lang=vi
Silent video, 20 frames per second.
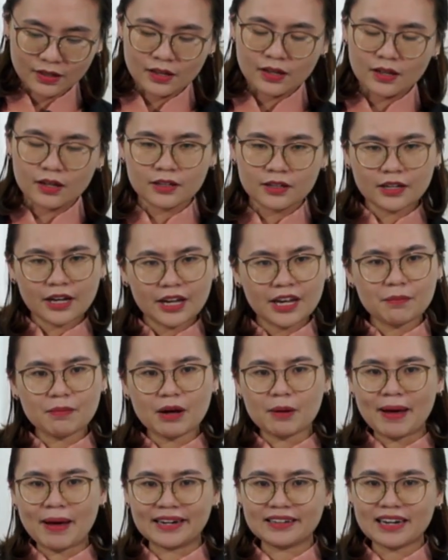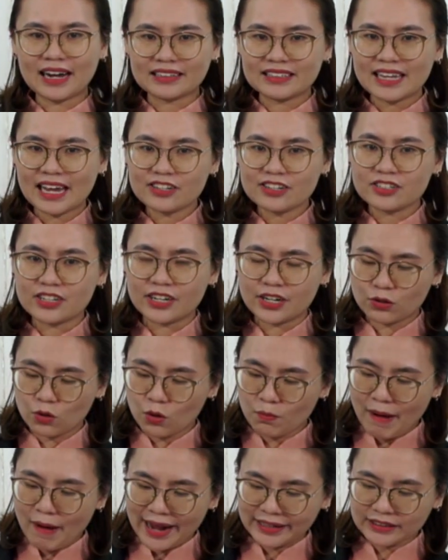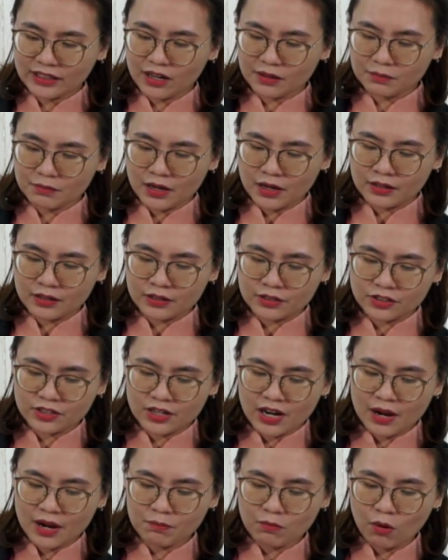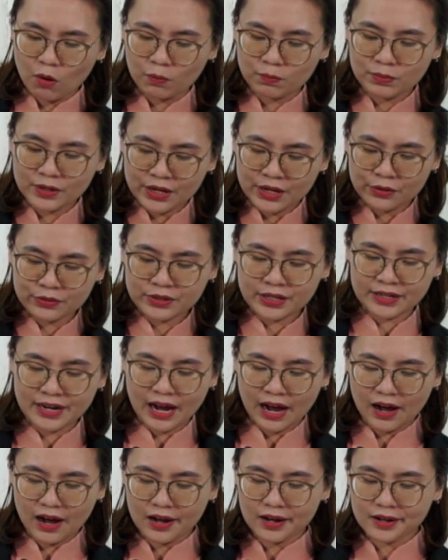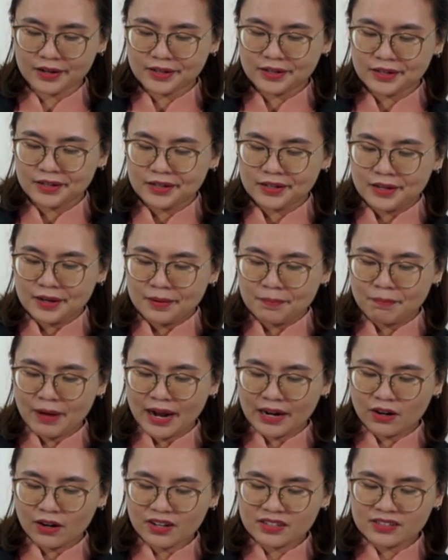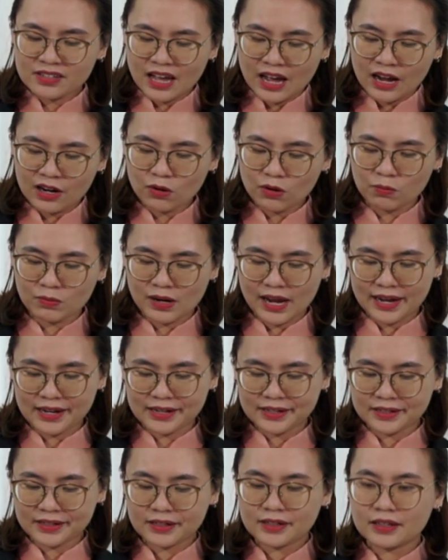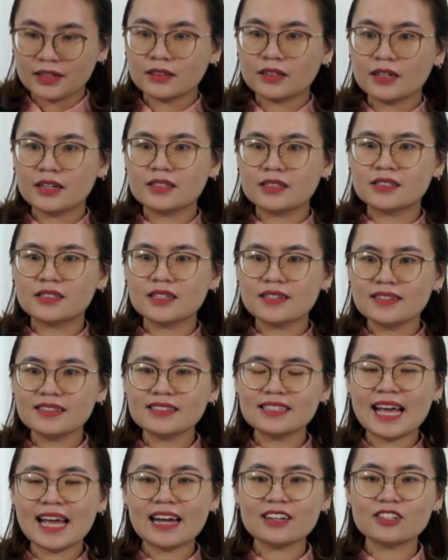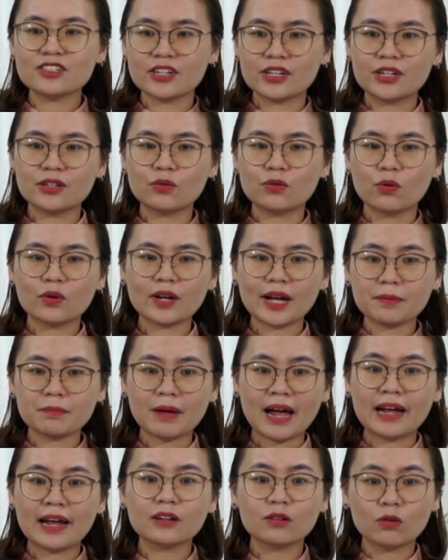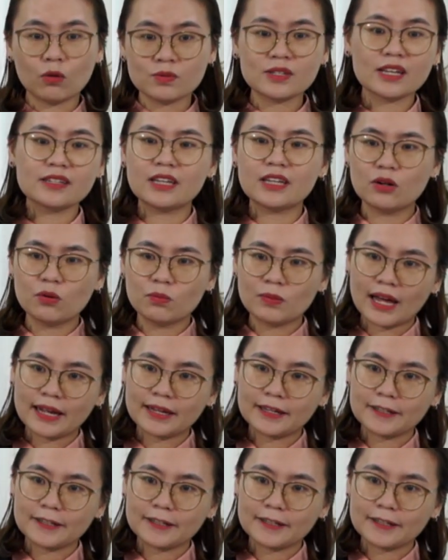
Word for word: khi mà bạn đặt giá trị của bản thân mình trên một điều gì đó mà nó dễ lung lay thì chính giá trị của các bạn cũng sẽ dễ lung lay